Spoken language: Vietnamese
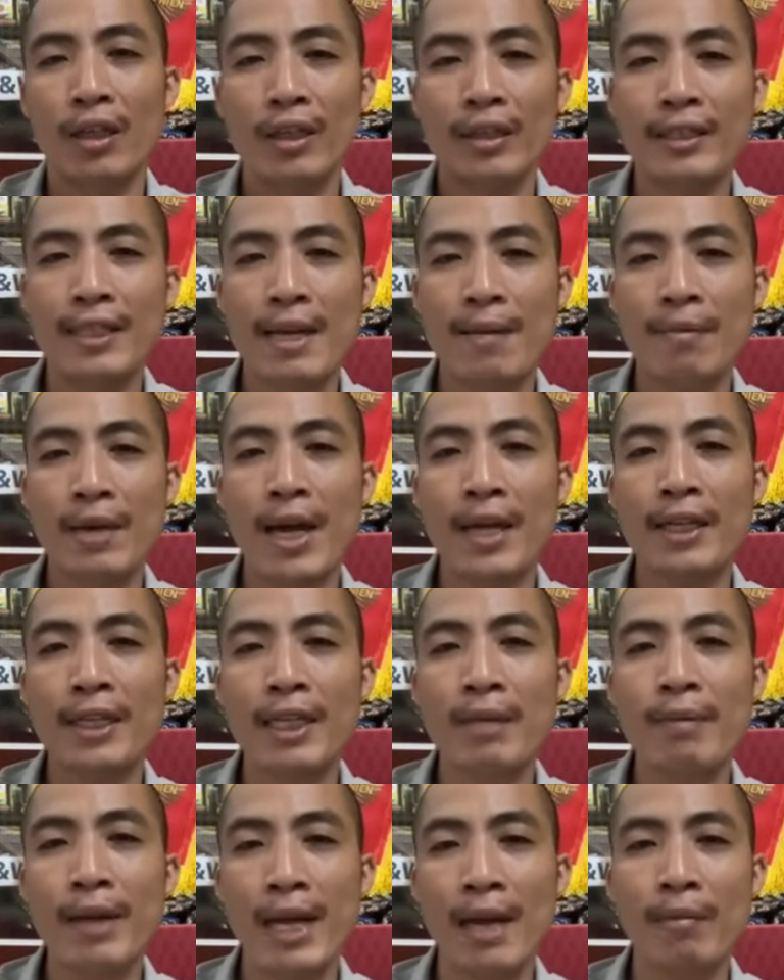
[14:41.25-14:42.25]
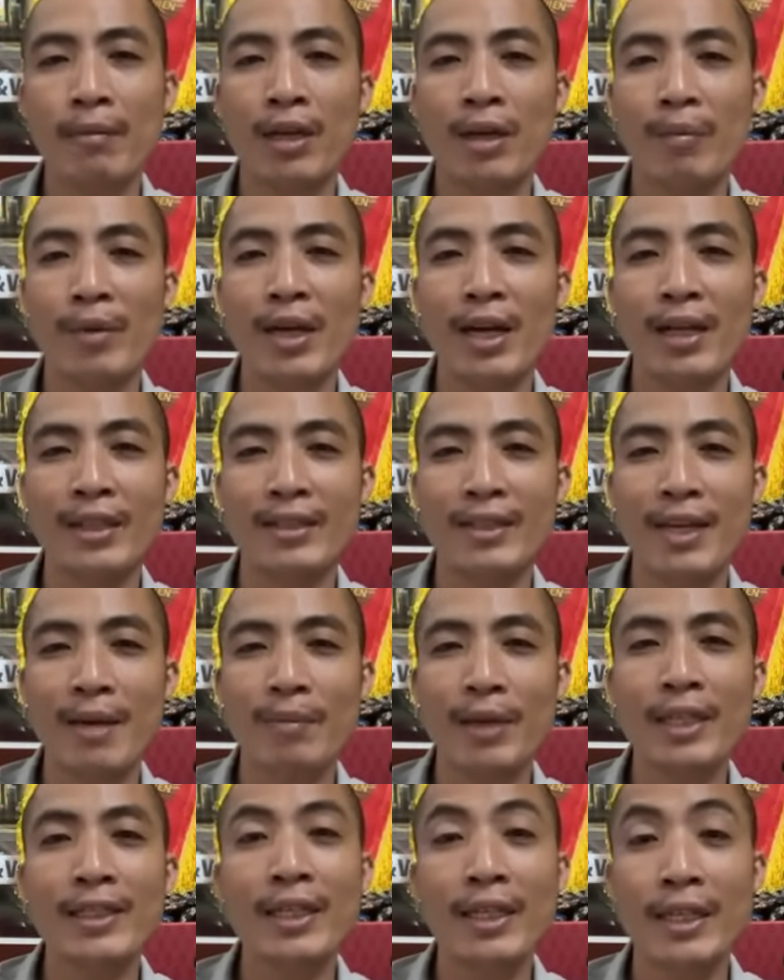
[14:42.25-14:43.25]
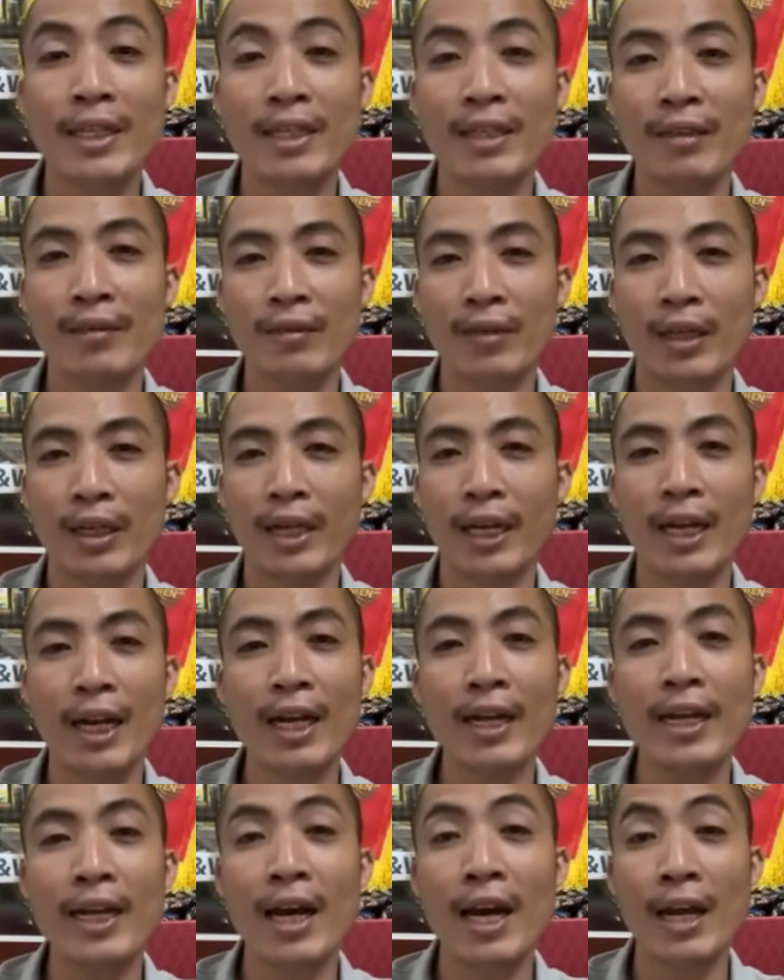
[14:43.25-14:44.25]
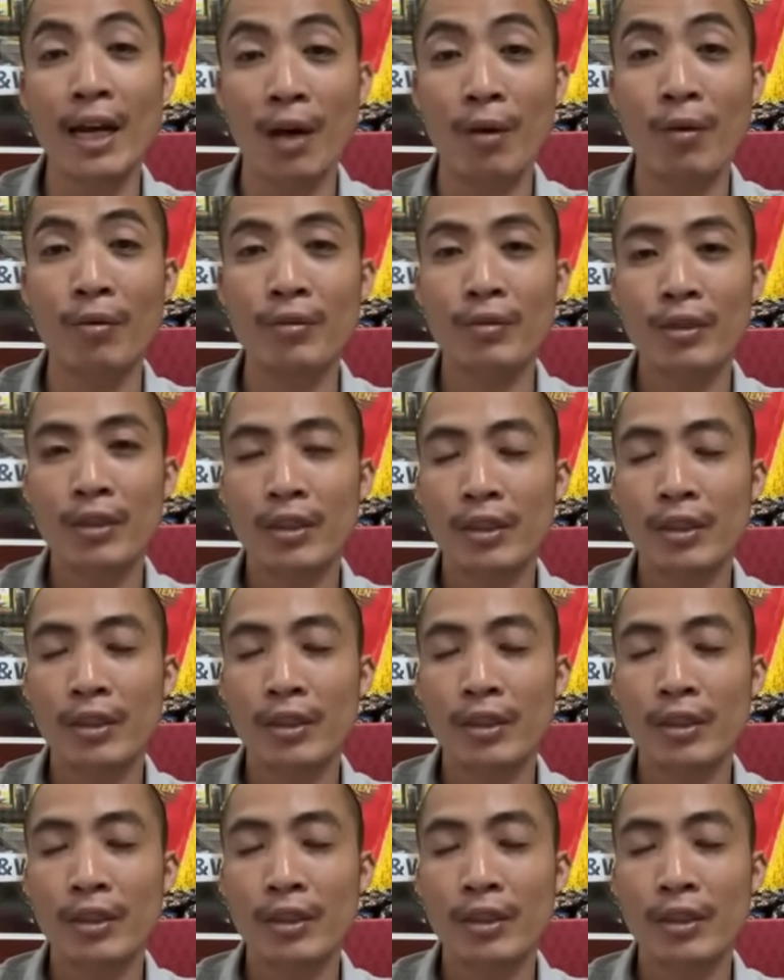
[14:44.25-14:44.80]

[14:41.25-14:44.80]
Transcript: xem livestream em là biết là xem cái gì ờ, nghe lắng nghe ở đâu